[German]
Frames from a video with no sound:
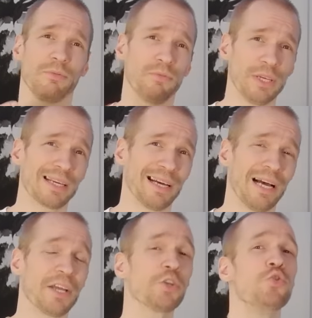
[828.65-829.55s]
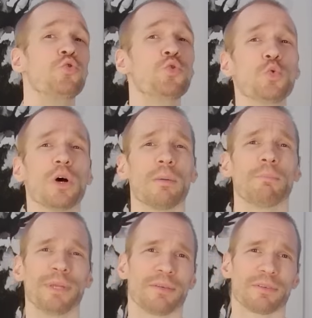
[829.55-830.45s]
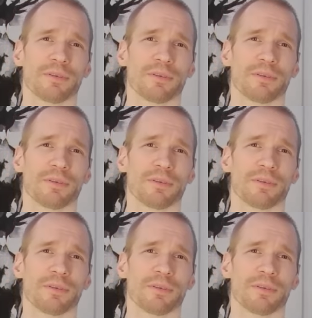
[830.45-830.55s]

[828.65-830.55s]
4K nur mit